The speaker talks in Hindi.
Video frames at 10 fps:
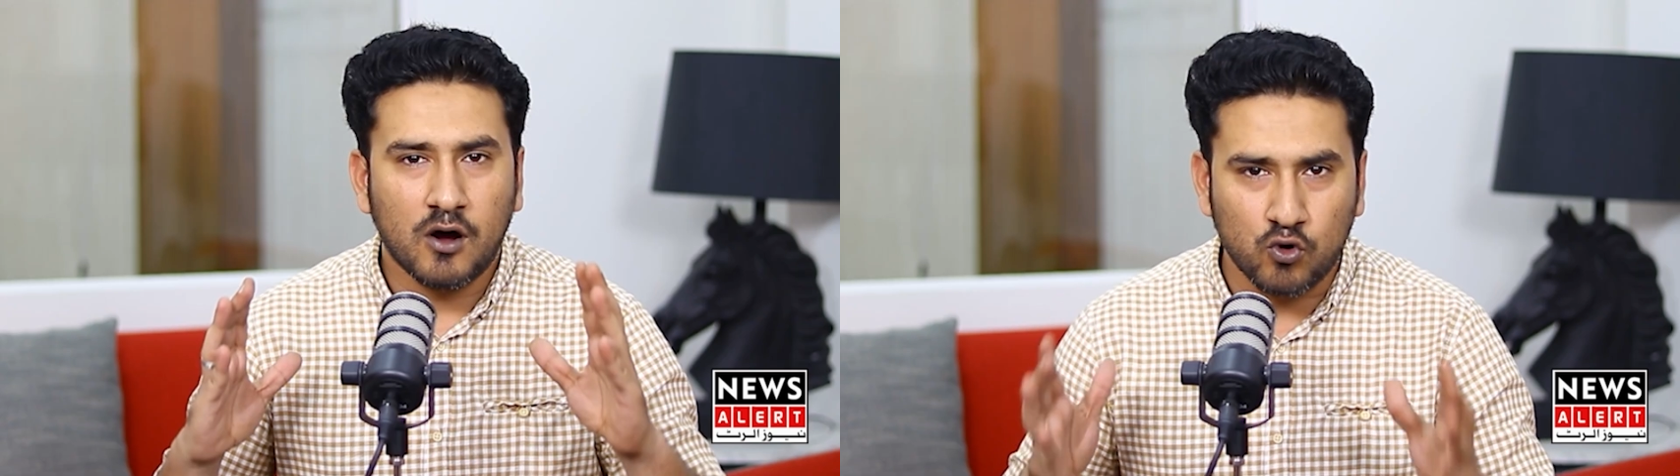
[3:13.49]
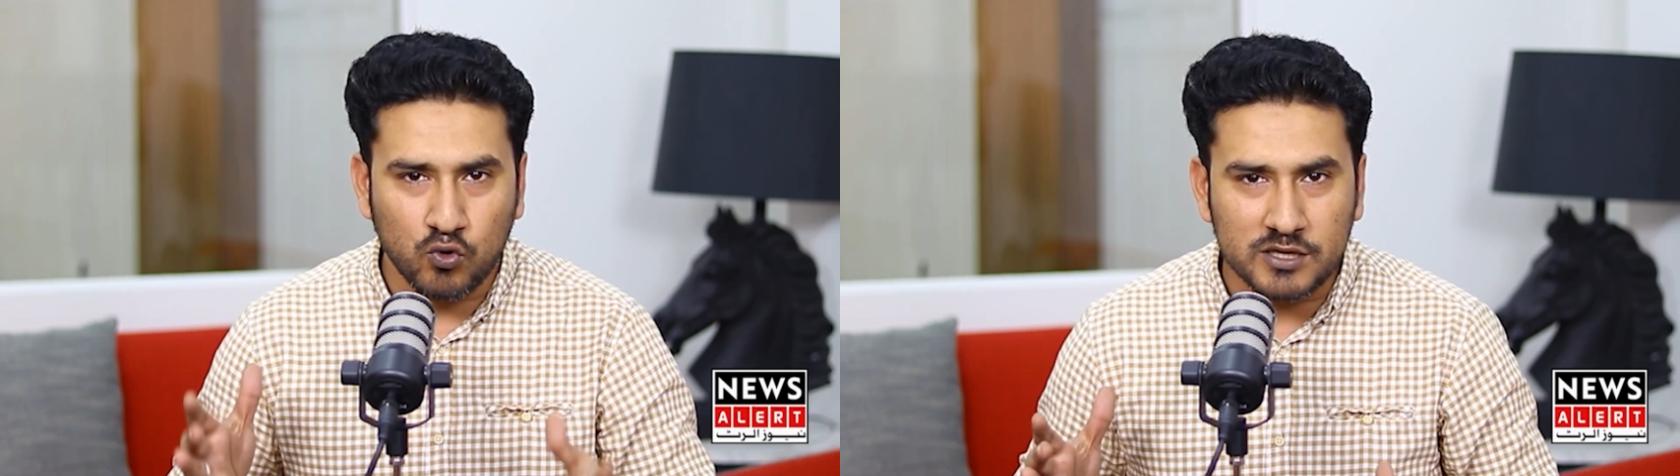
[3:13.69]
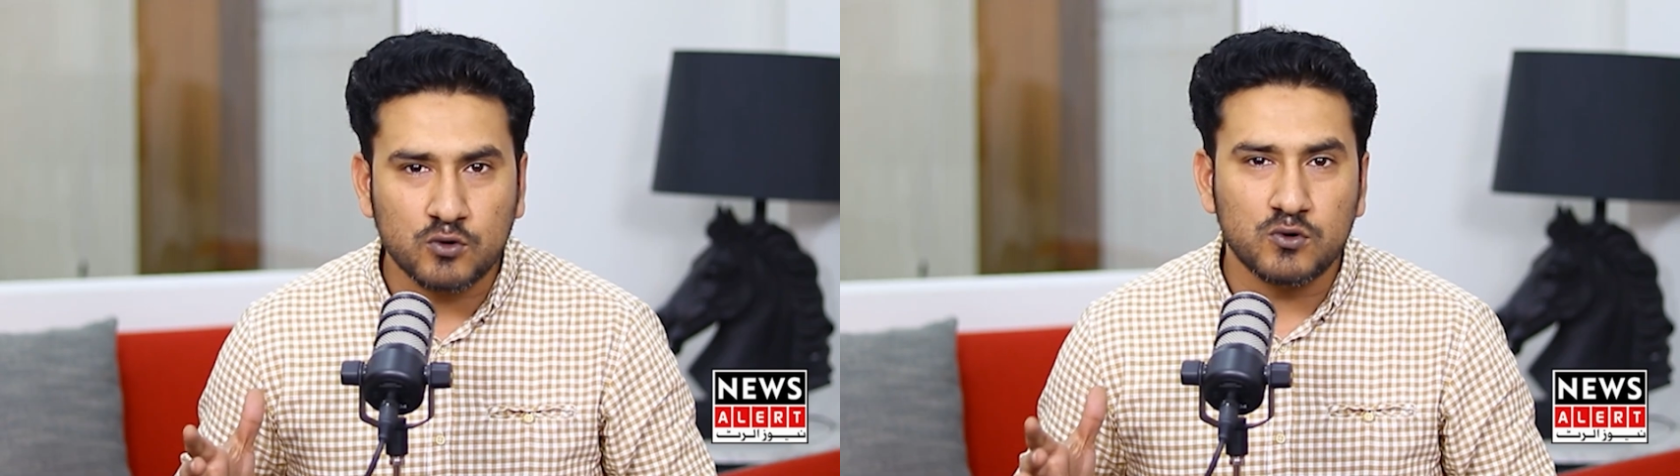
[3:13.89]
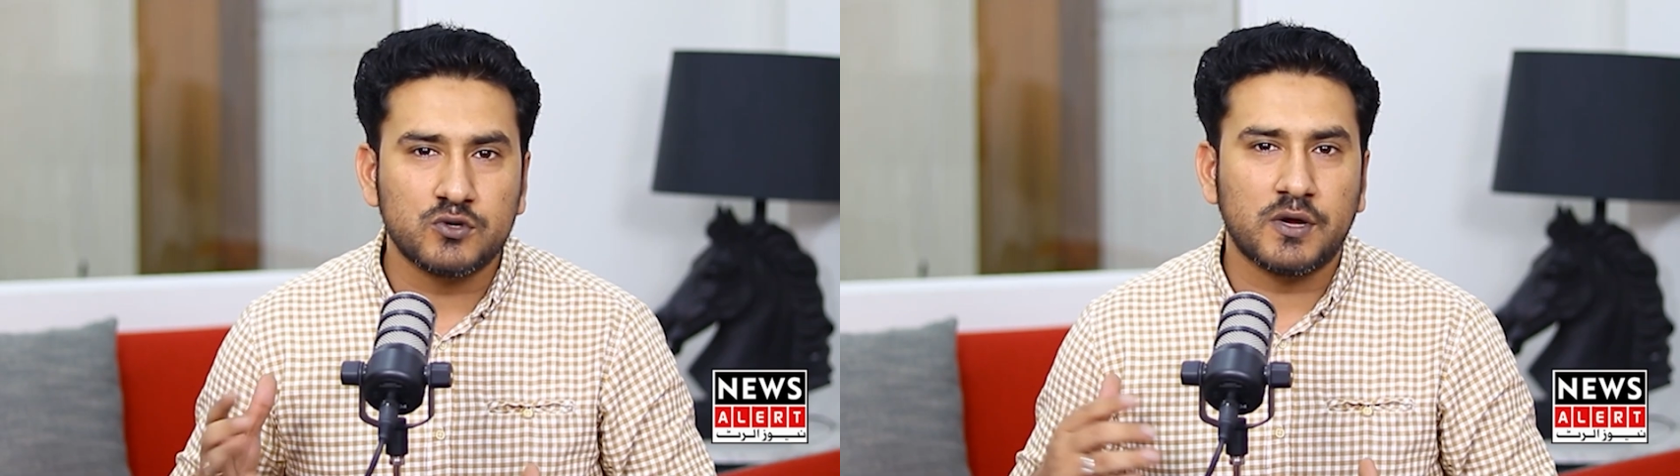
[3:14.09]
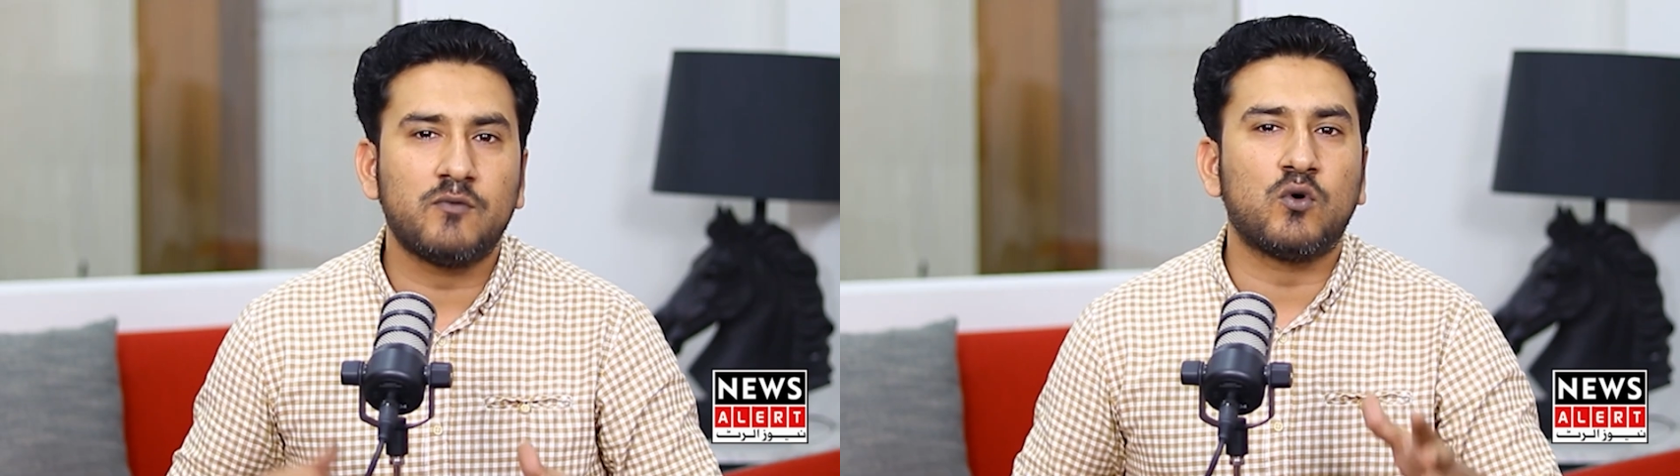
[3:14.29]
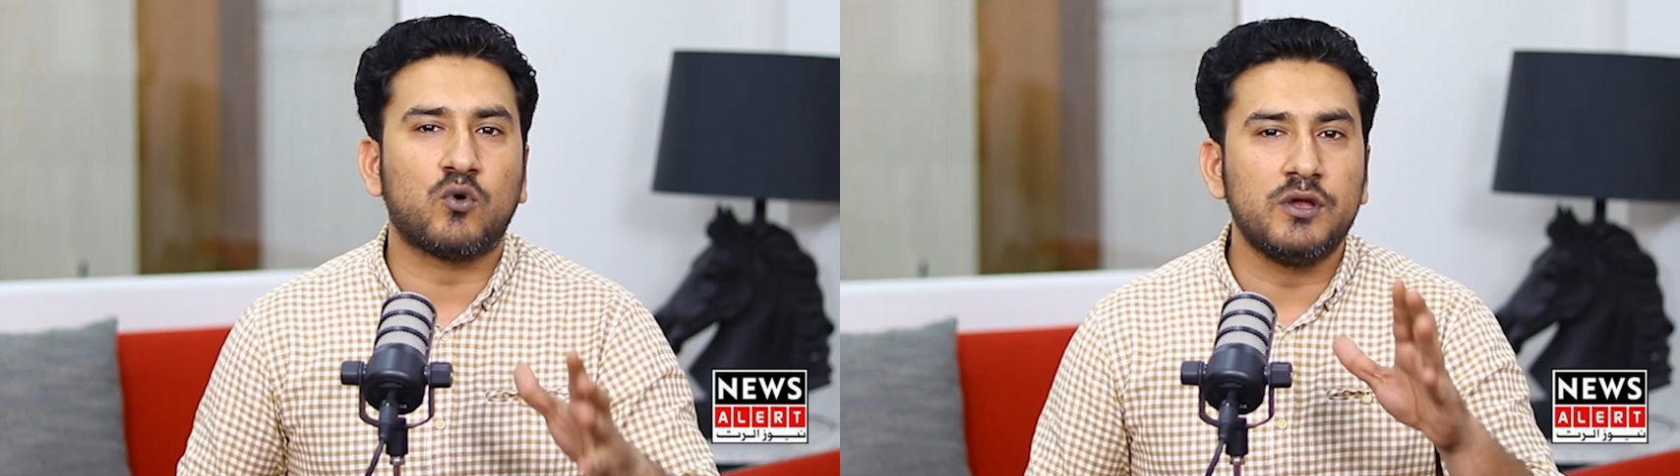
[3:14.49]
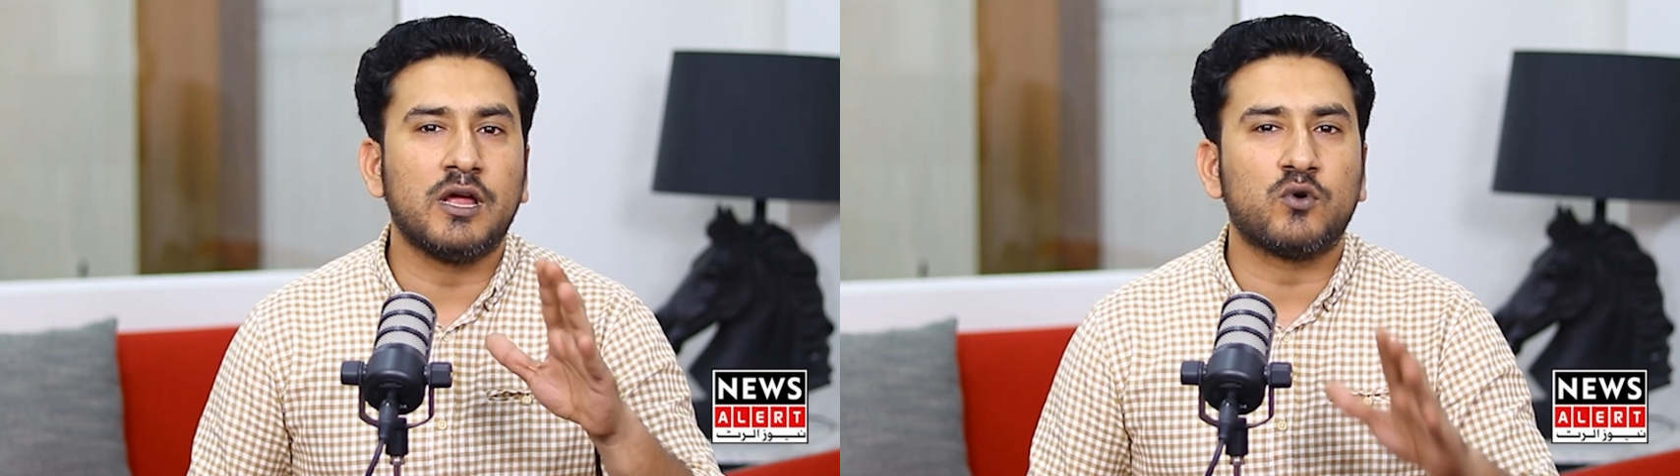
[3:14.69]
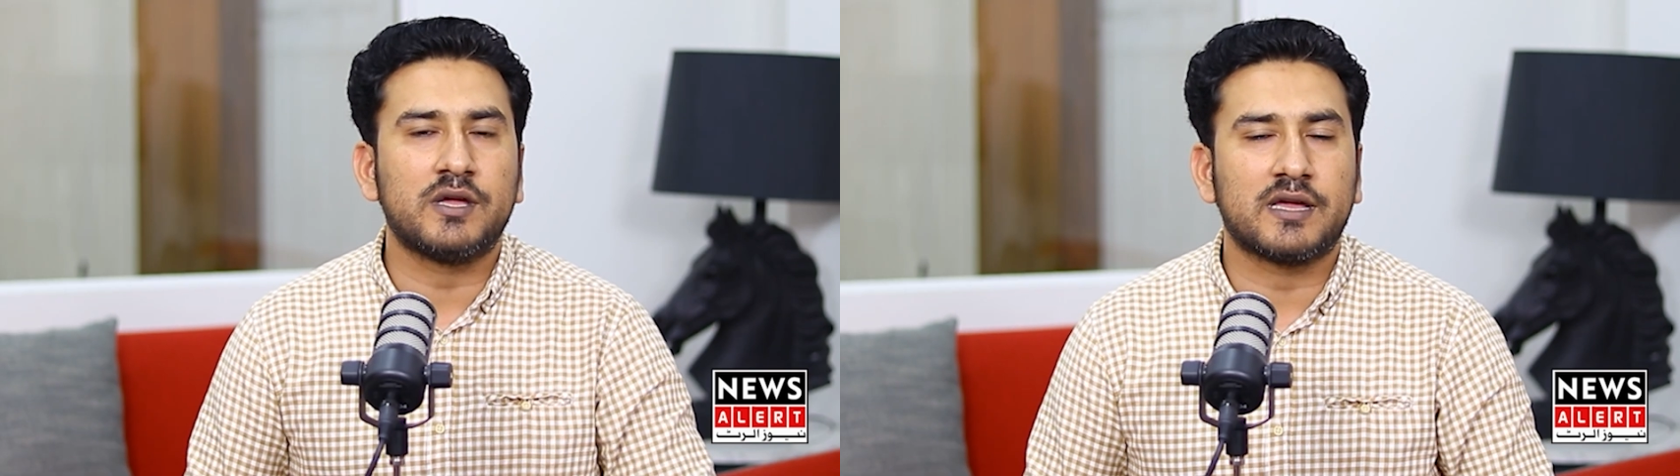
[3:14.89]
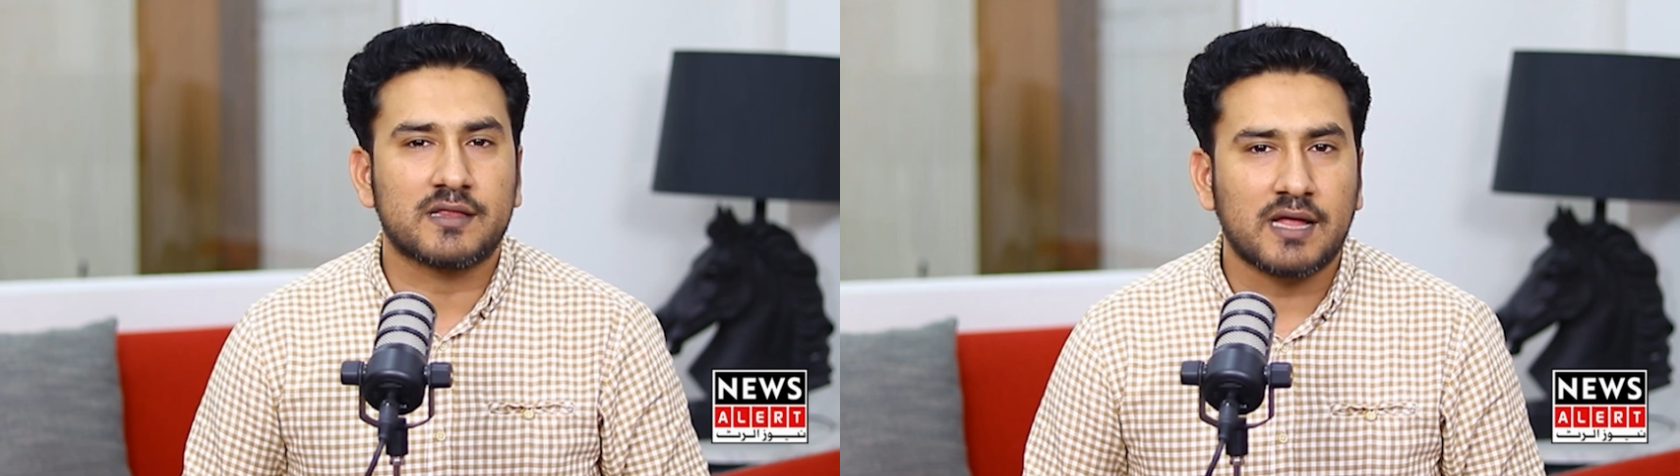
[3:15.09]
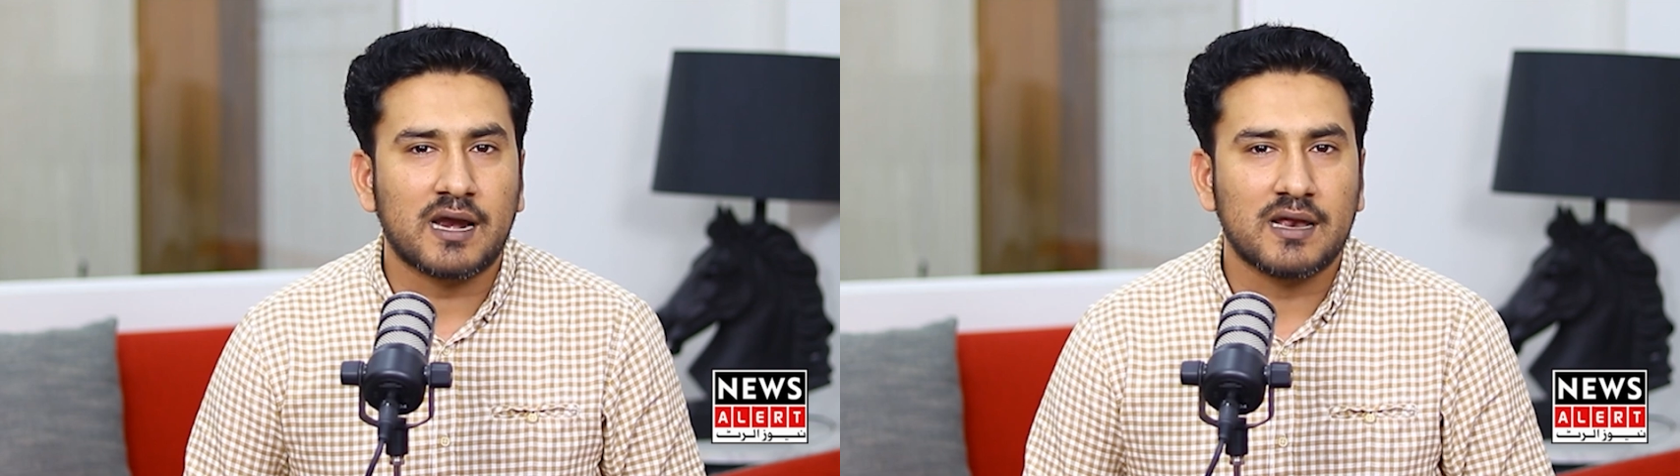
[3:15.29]
हुकूमत को जो है वो कोई ना कोई
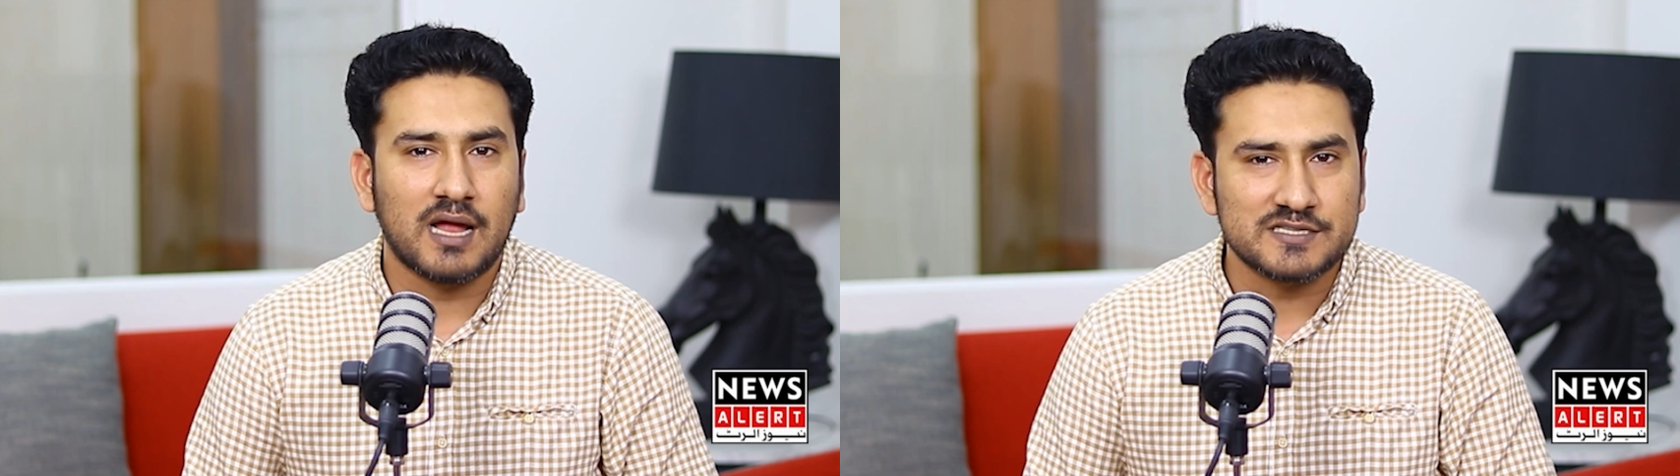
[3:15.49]
किरदार